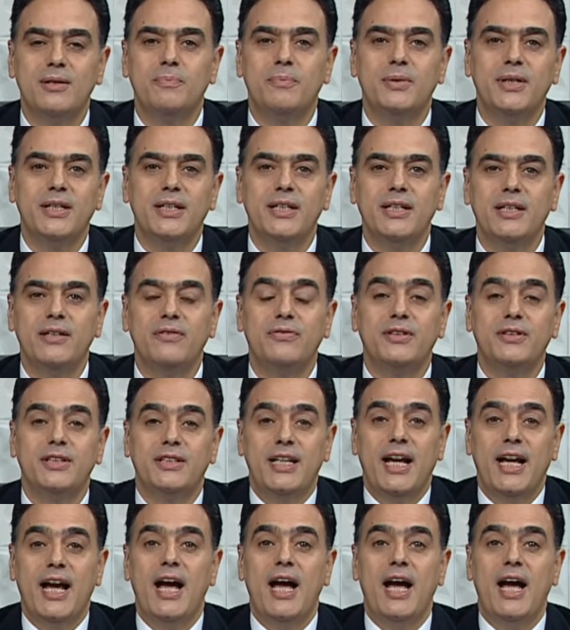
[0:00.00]

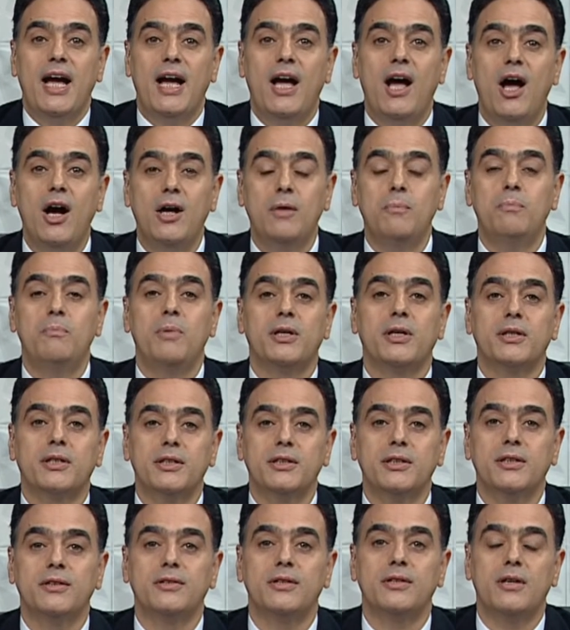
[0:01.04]
بافتتاح اكبر
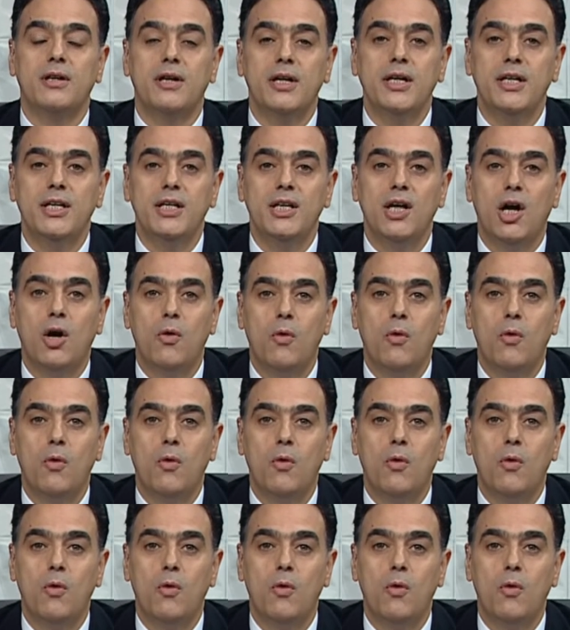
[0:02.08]
كاتدرائيه